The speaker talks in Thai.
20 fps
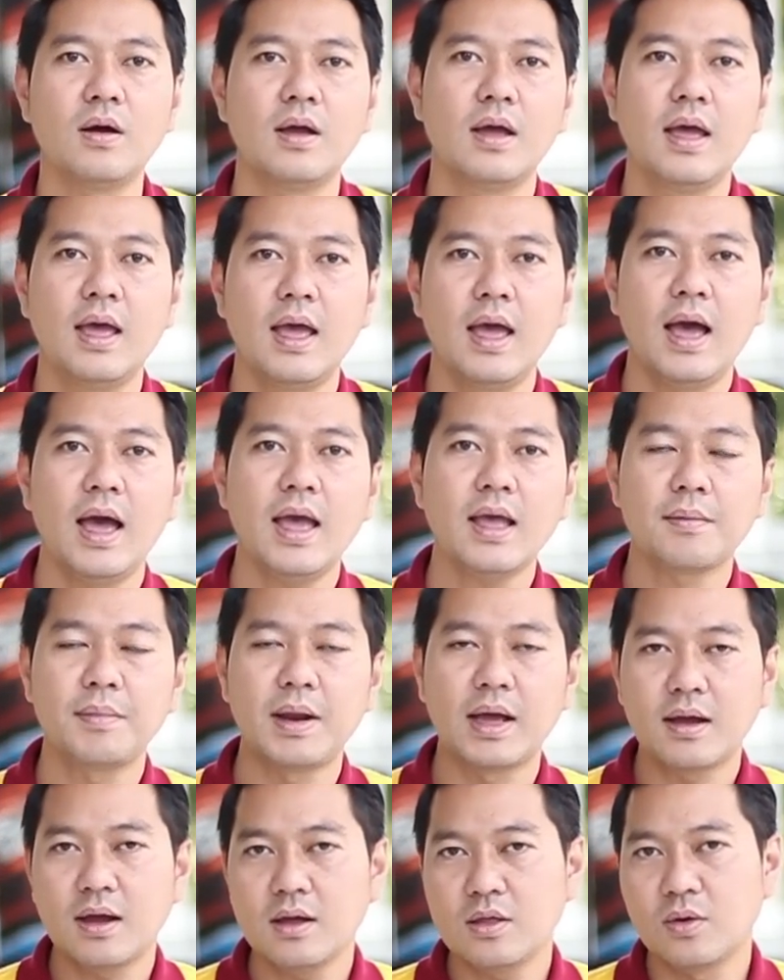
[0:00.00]
2 ให้
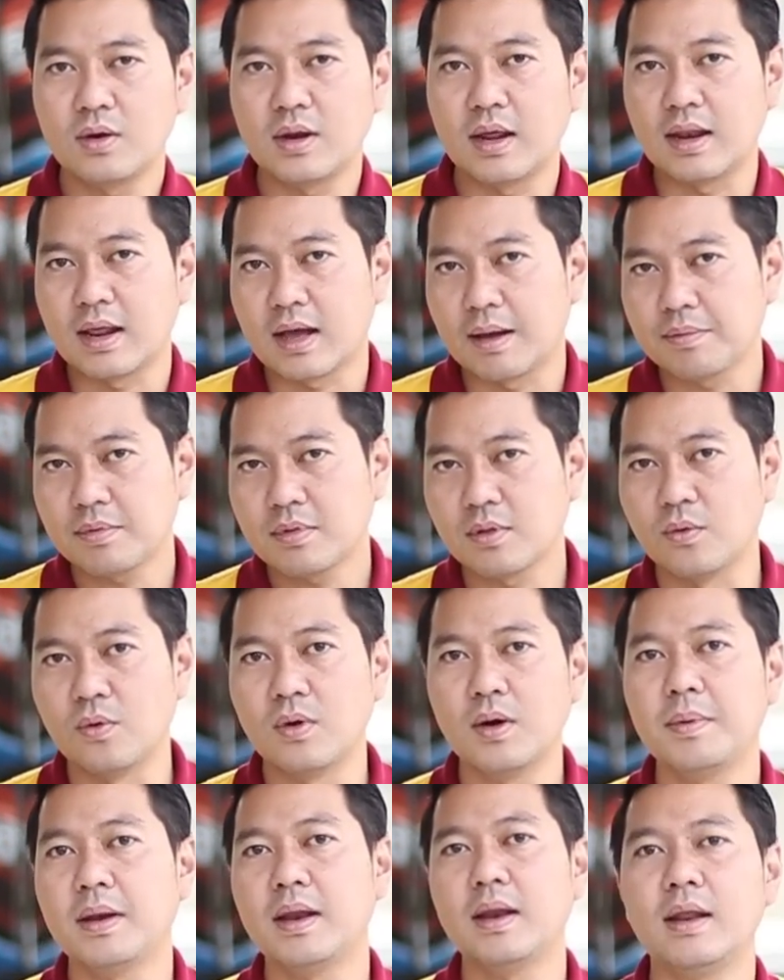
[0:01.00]
กำลังเครื่องยนต์เนี่ยนะครับสูง
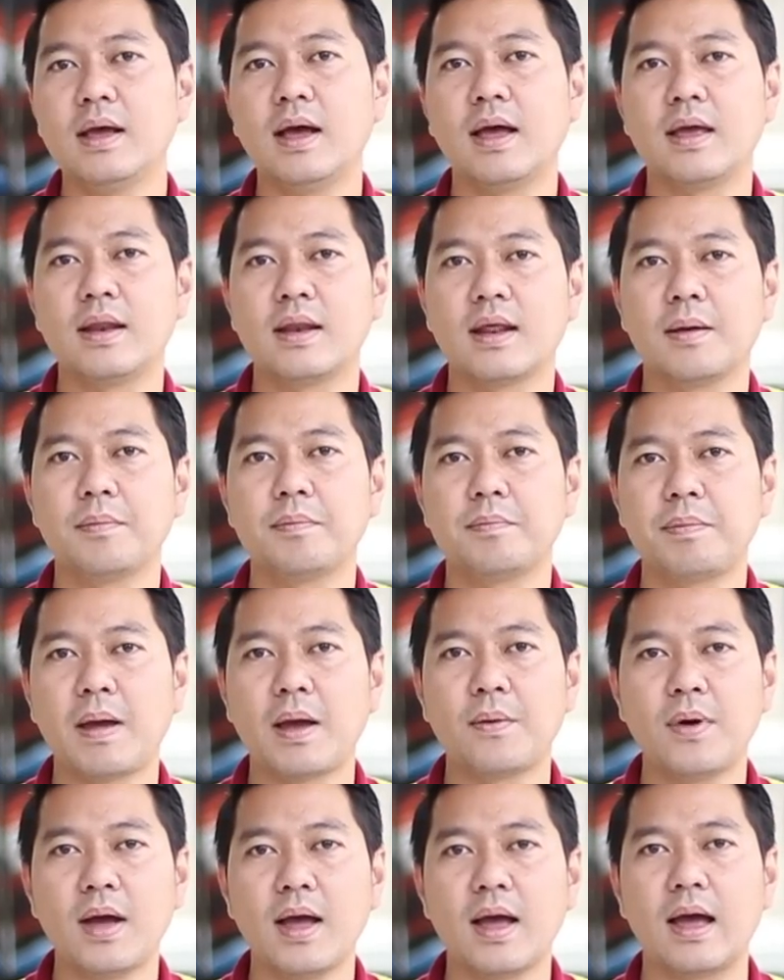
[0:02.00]
ขึ้นเรื่อยๆนะครับแป
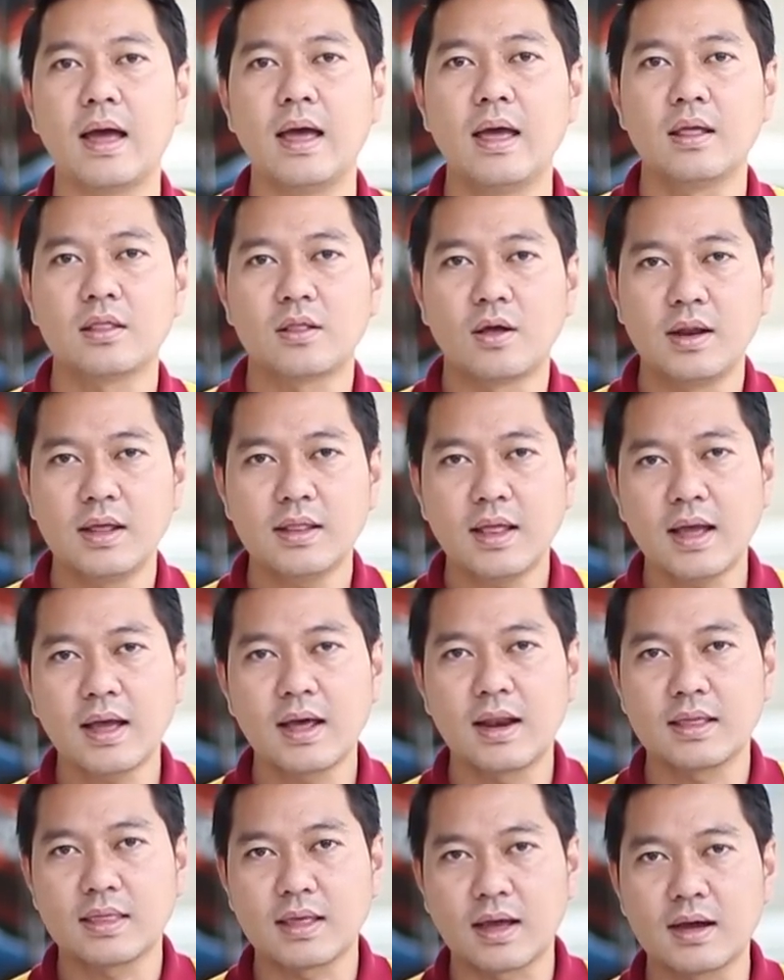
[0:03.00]
ลว่าตอนนี้ท่าน
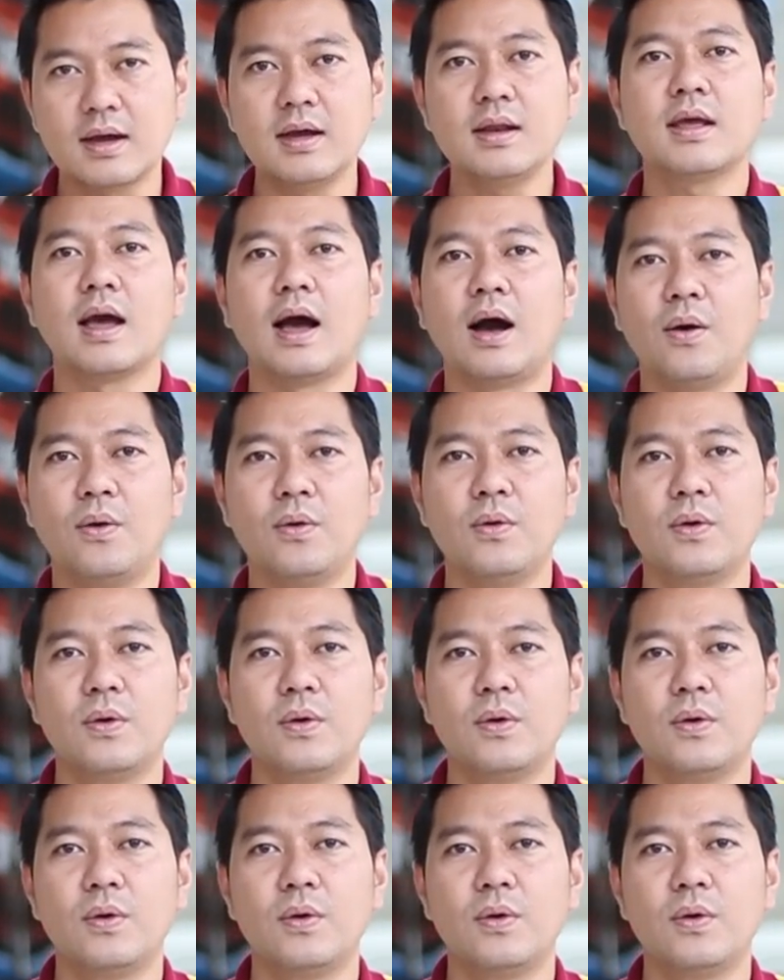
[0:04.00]
กำลังจะขึ้นเขา